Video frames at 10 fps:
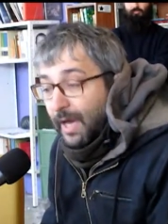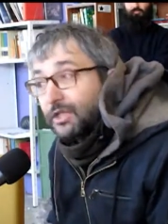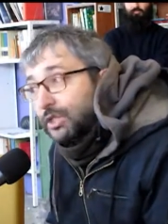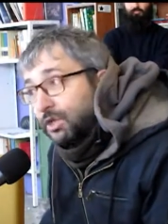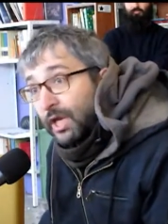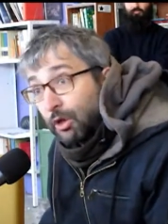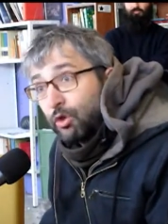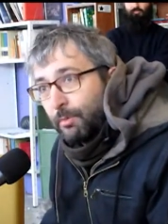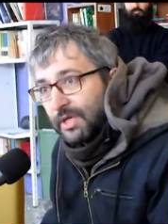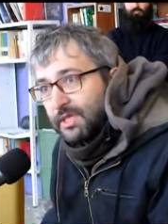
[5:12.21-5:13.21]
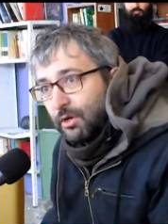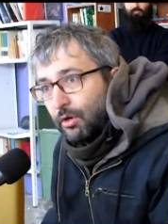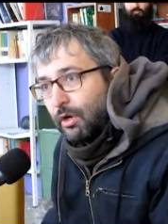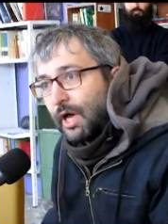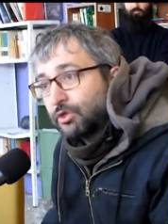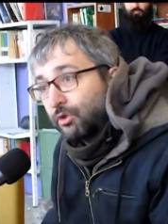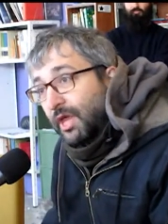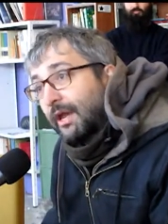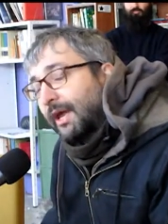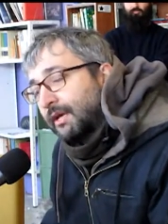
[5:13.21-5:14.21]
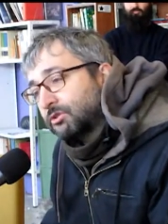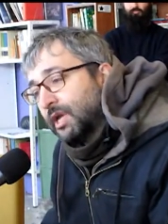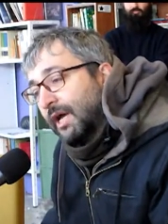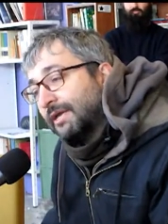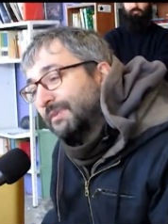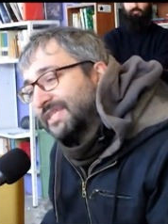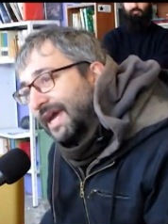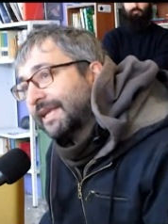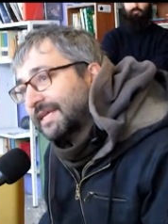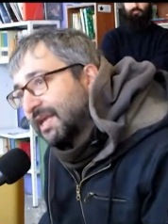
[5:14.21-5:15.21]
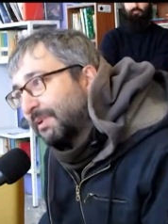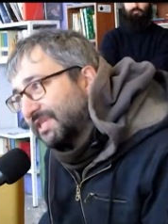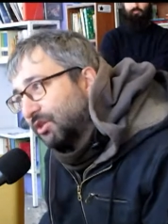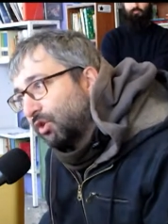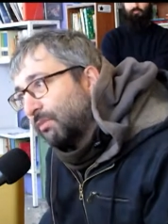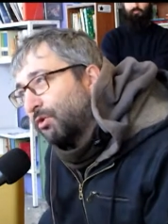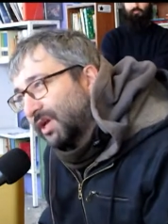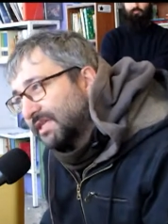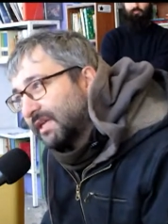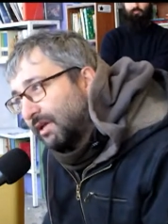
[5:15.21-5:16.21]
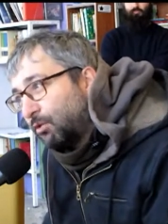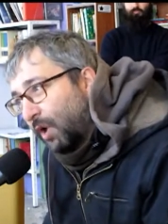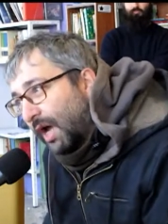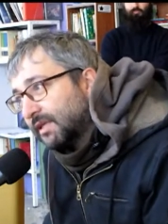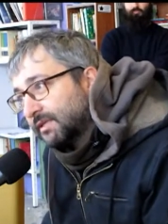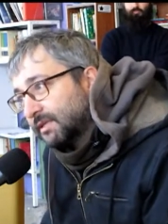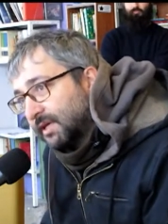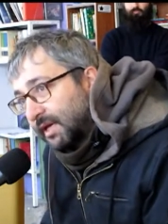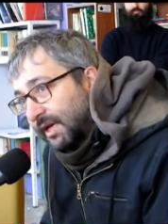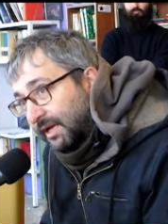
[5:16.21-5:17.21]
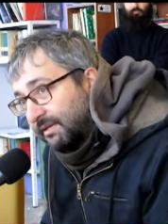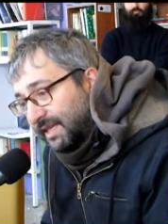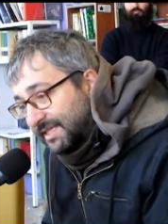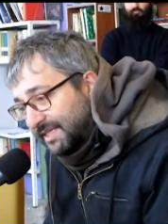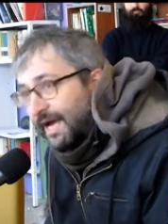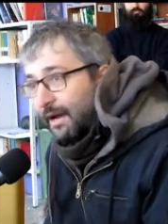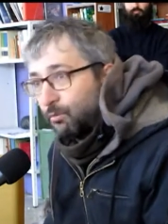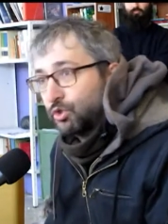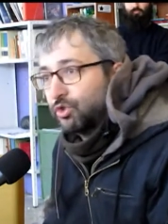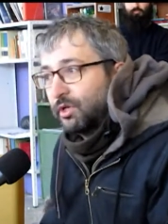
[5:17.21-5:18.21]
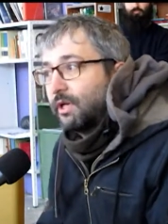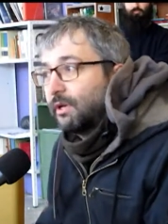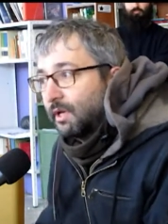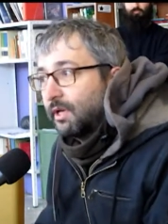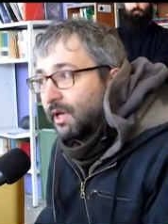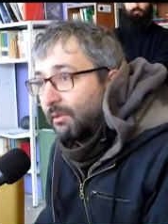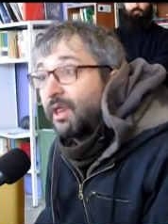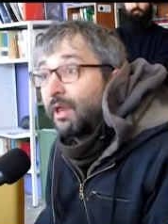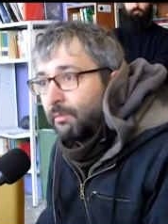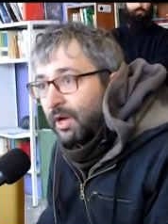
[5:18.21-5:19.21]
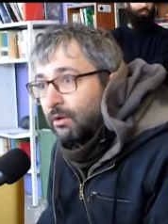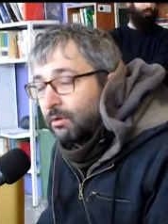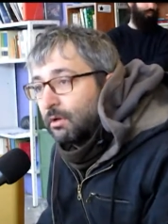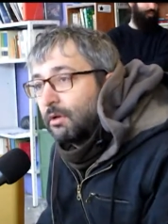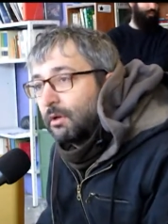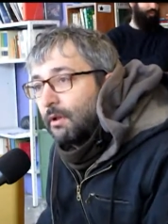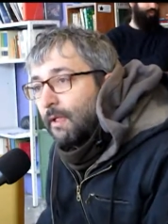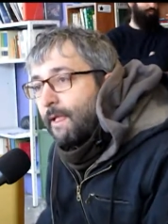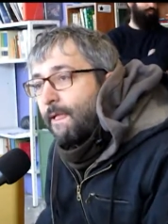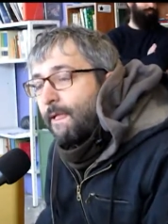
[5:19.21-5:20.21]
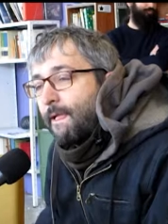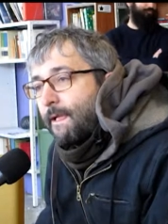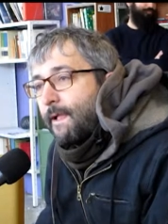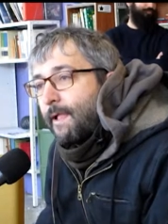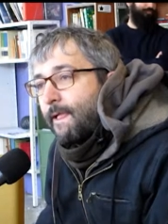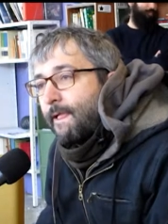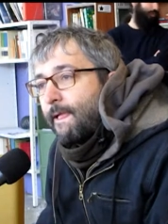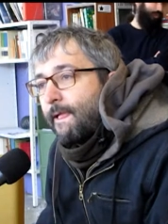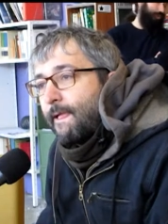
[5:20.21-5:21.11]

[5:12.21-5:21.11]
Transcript: eso sería otro paseo, ¿no? Asociar, eh, o sea, investigar qué está pasando allí porque ese lugar se destaca mucho en, la vida del barrio. Entonces la idea es,